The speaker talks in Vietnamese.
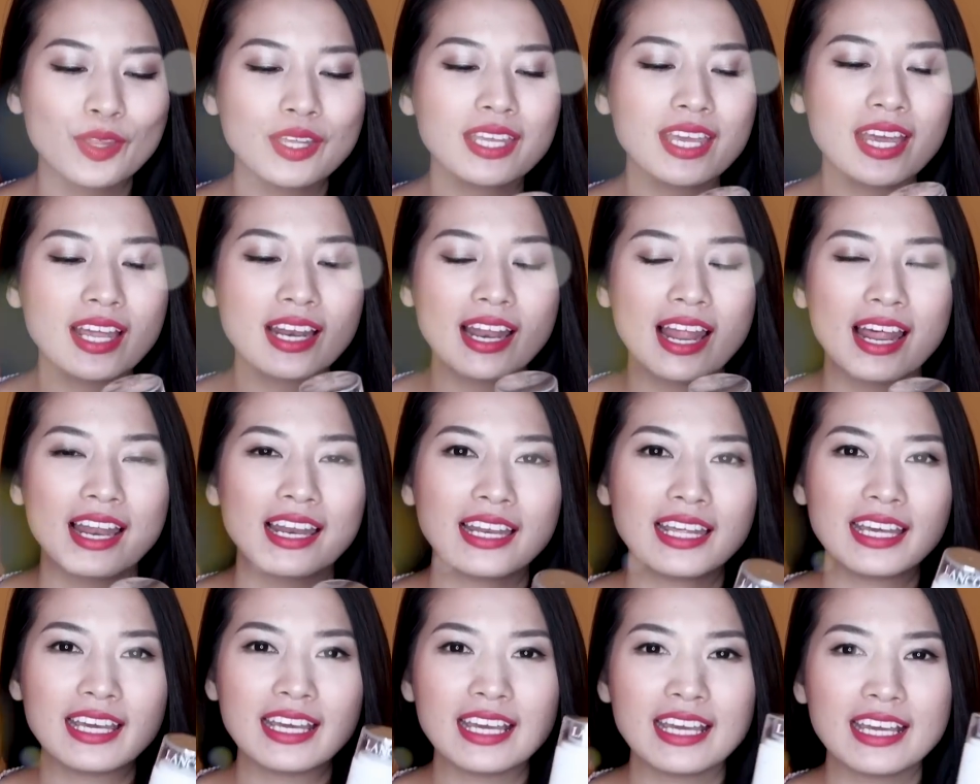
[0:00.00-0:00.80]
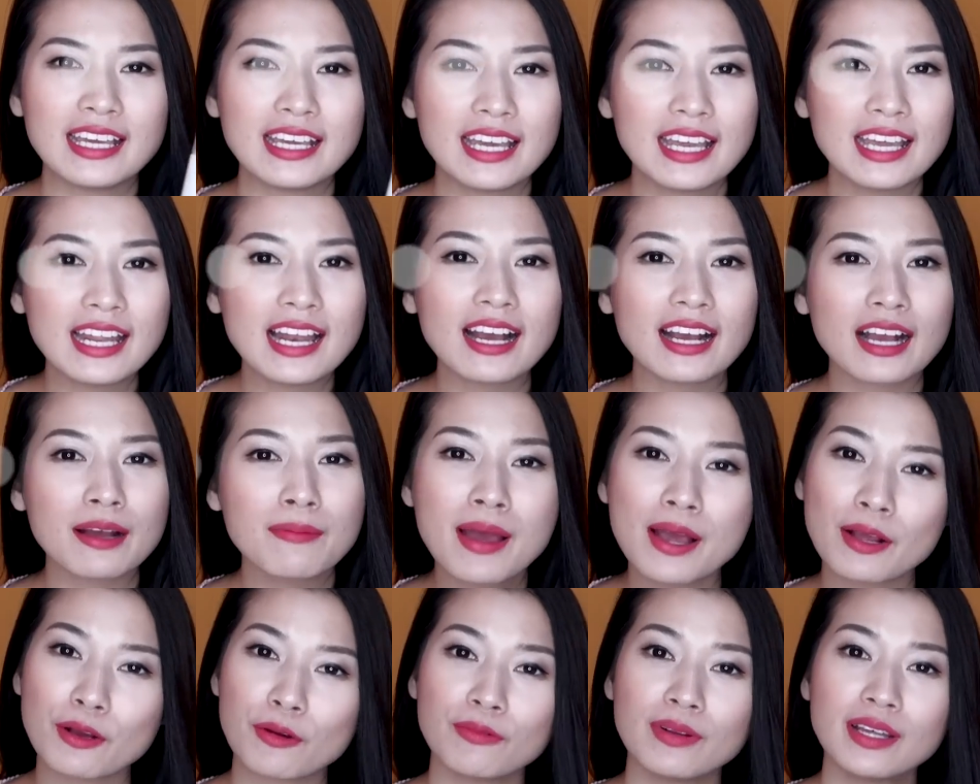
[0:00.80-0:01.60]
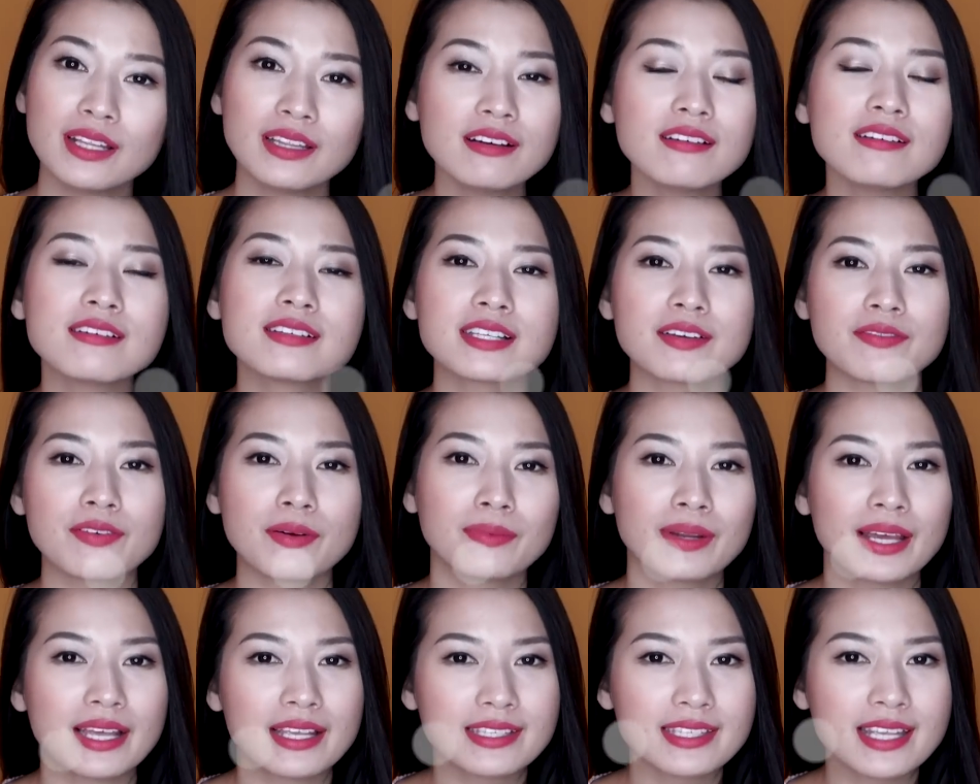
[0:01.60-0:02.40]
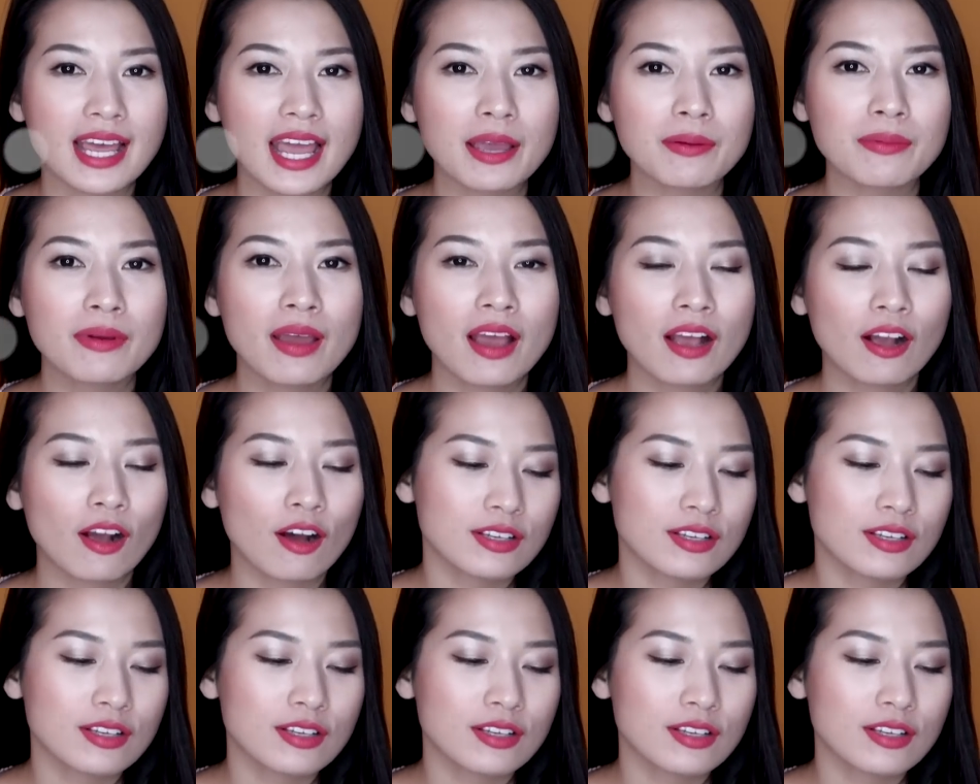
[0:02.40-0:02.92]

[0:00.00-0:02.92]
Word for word: Tuy nhiên là Ly nghĩ là các bạn cũng nên thử sản phẩm này xem